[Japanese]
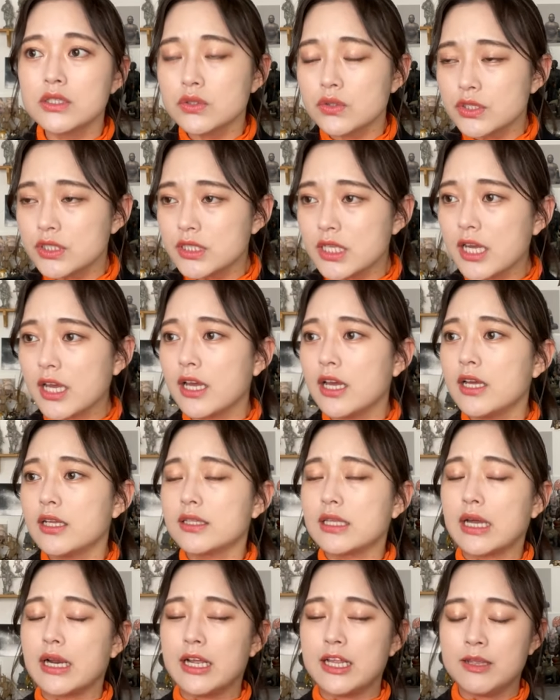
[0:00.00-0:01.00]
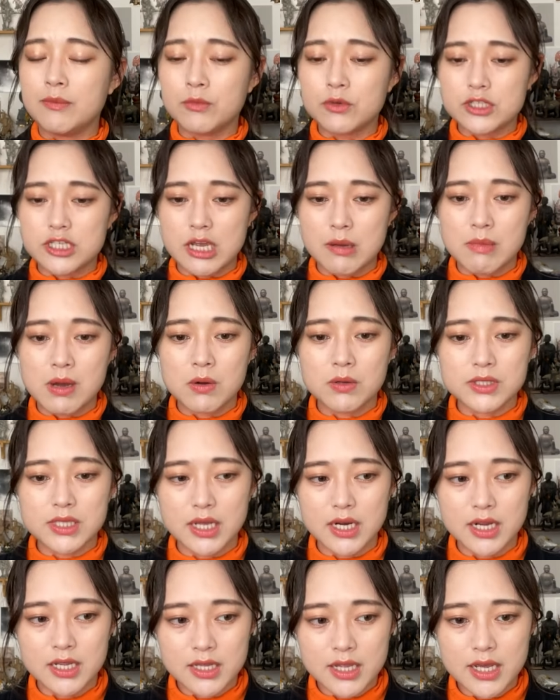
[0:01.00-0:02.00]
そして、誰にも邪魔をさ
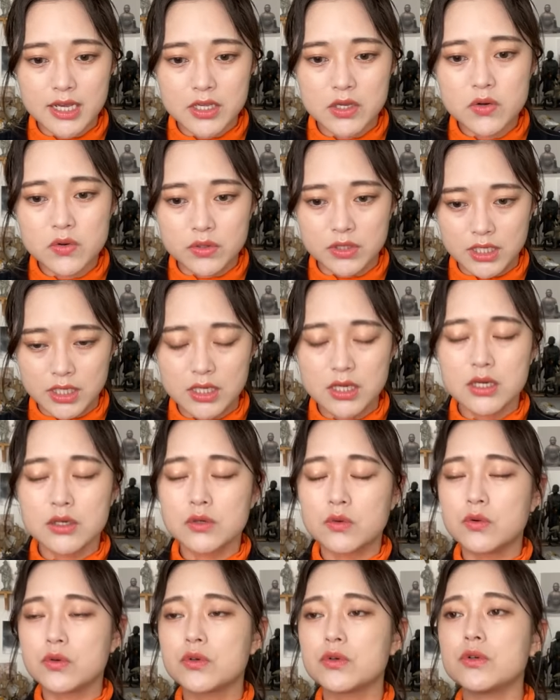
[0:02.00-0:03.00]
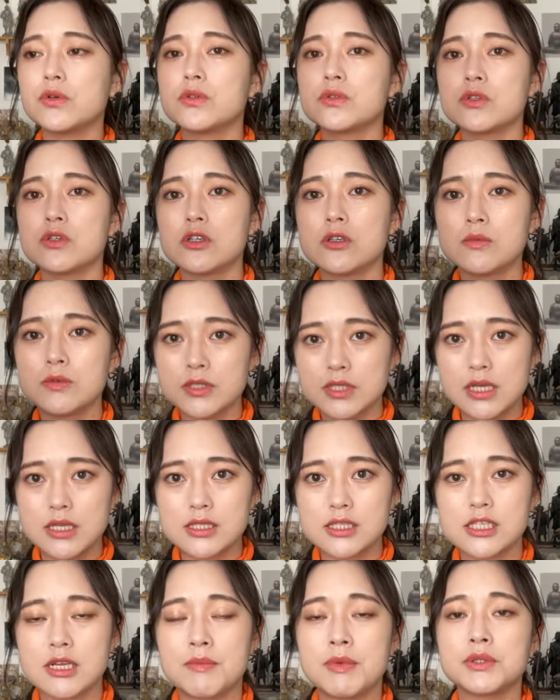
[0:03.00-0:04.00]
れないように、国蔵菩
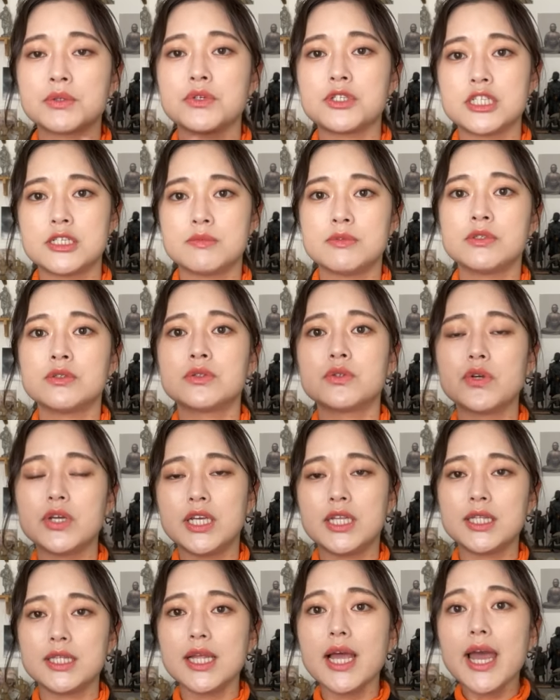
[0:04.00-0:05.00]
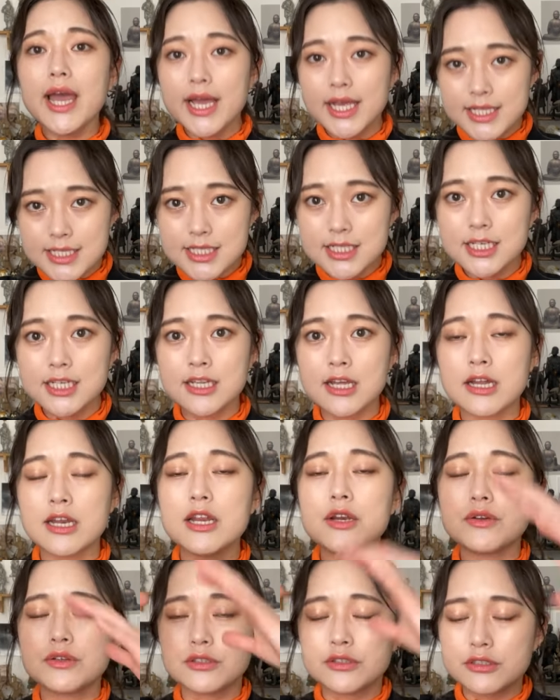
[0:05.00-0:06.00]
薩様と自分と一対一になれ
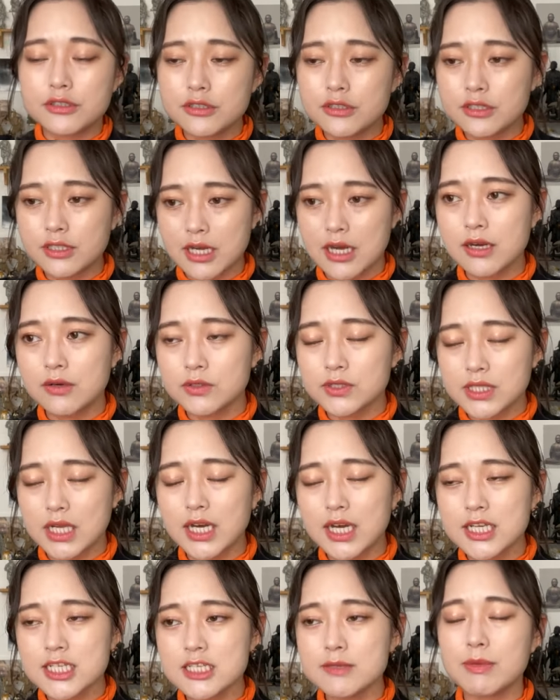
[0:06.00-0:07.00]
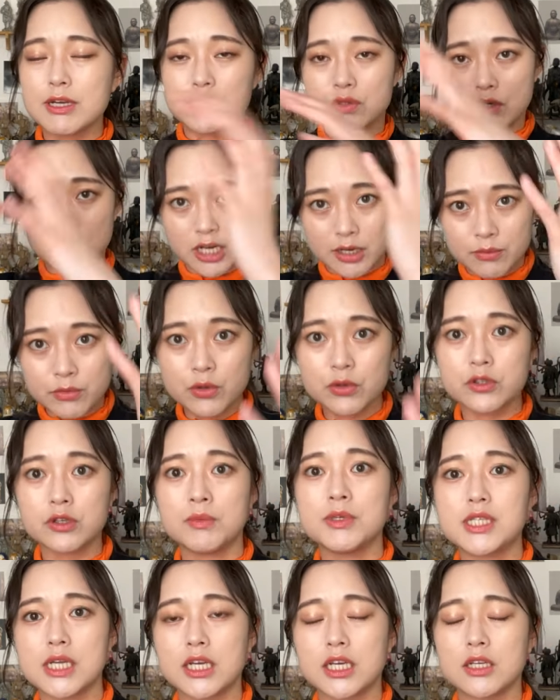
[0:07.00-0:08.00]
る空間を探し、まあ、それが室戸
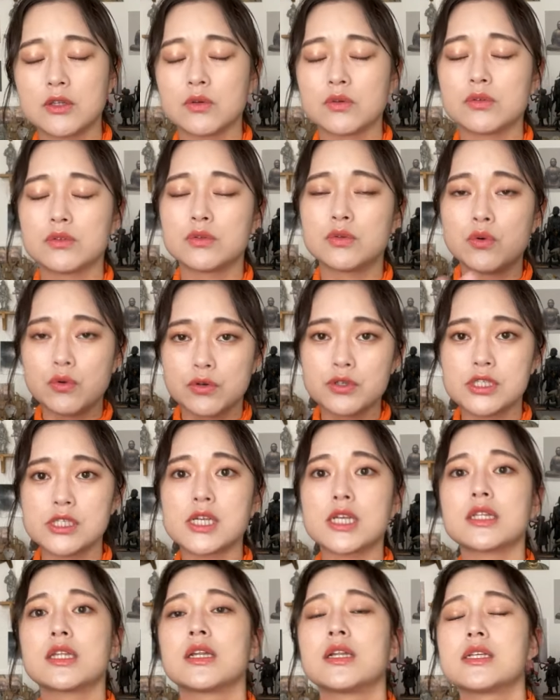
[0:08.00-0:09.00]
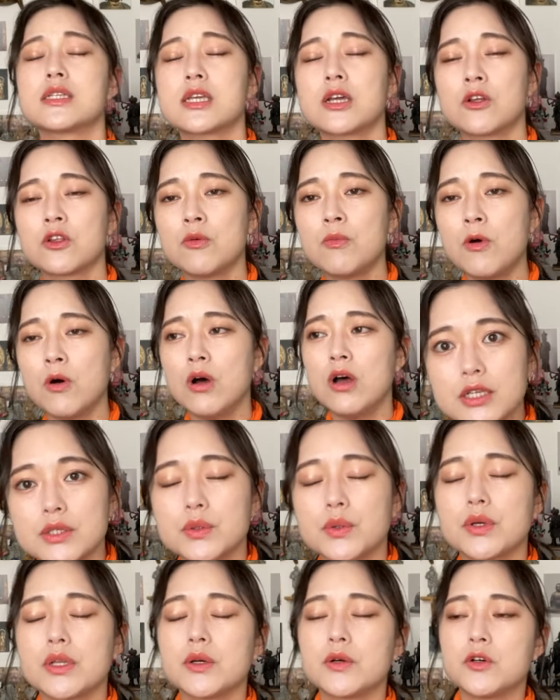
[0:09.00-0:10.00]
岬の洞窟だったんですけれども、そ
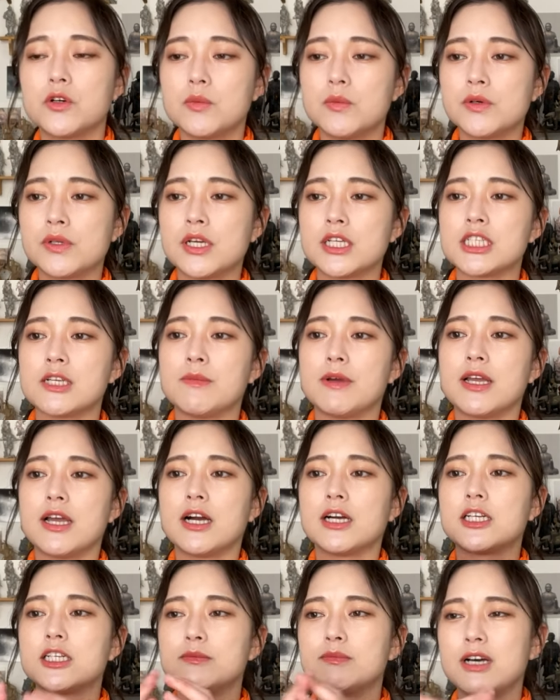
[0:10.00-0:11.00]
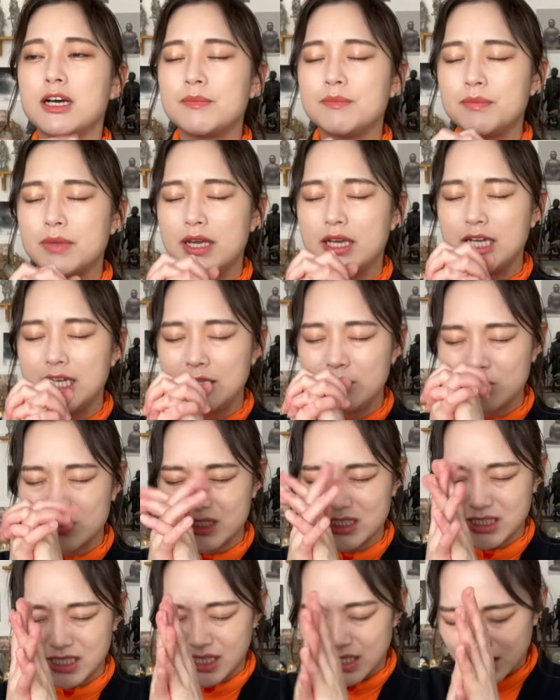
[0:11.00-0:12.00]
こで弘法皆様100万遍
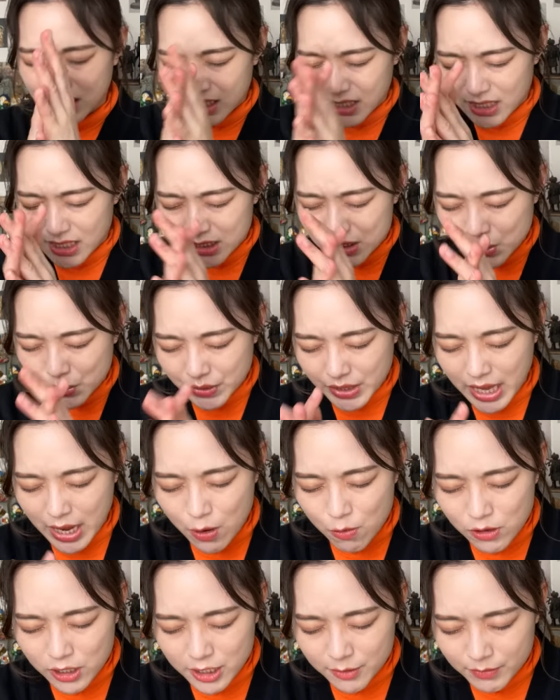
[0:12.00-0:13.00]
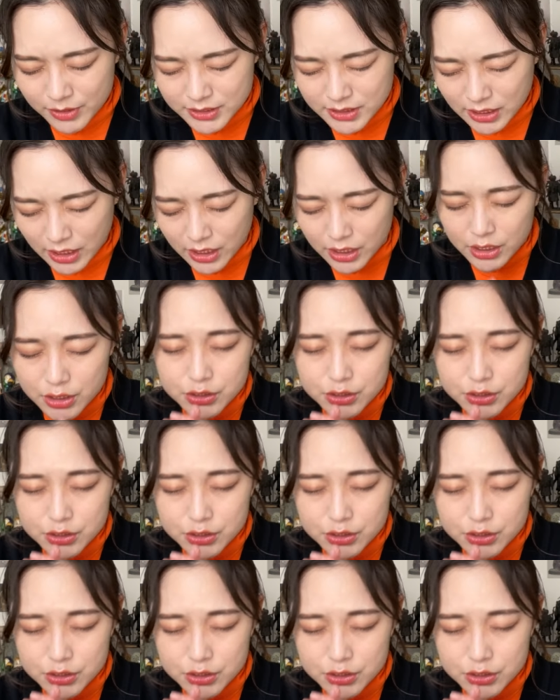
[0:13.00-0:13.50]
命からから唱え終わりました。